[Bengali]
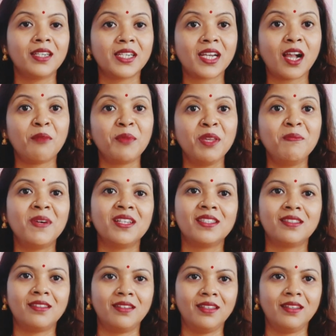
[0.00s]
স্বামী বা
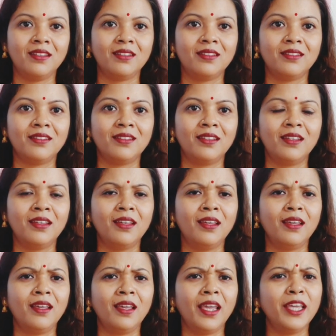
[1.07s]
স্ত্রী
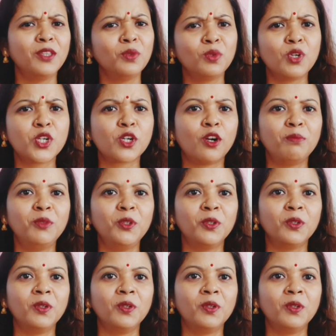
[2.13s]
এই দুটো শব্দ